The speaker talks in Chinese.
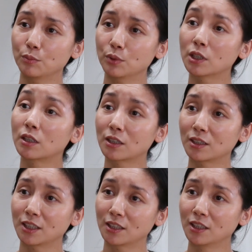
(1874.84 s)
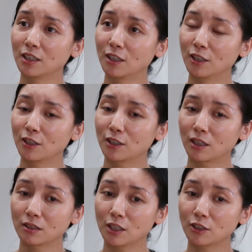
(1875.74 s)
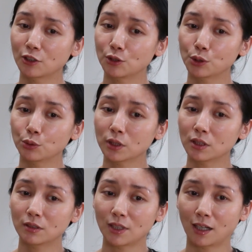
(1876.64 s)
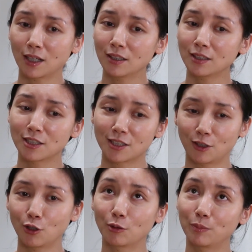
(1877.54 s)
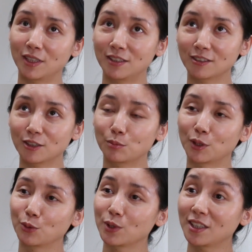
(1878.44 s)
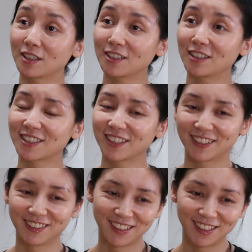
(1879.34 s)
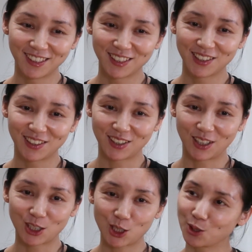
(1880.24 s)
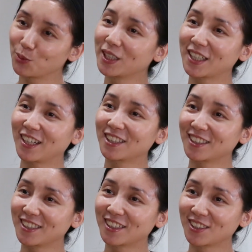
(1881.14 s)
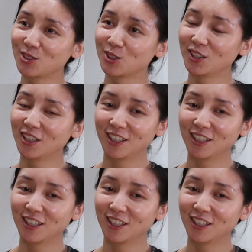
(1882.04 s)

不合适你，然后当时就给我打开了一扇哦北京的门，我想象这个啊，是我应该试一试去。